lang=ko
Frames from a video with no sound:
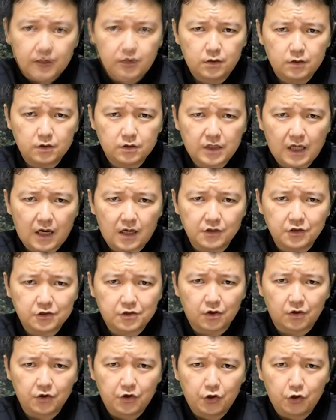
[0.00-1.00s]
그러자
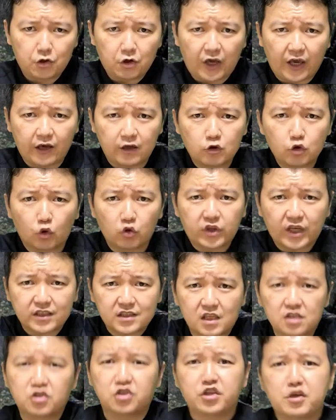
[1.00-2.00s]
안에서 여러
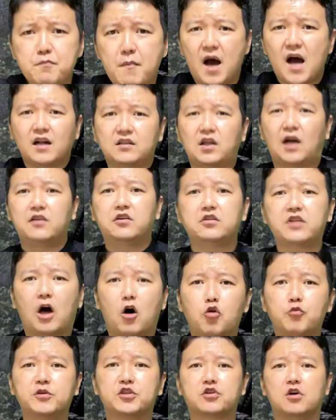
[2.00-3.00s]
행동대장들이 막
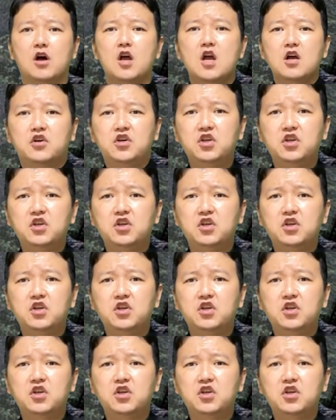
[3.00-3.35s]
달려나오면서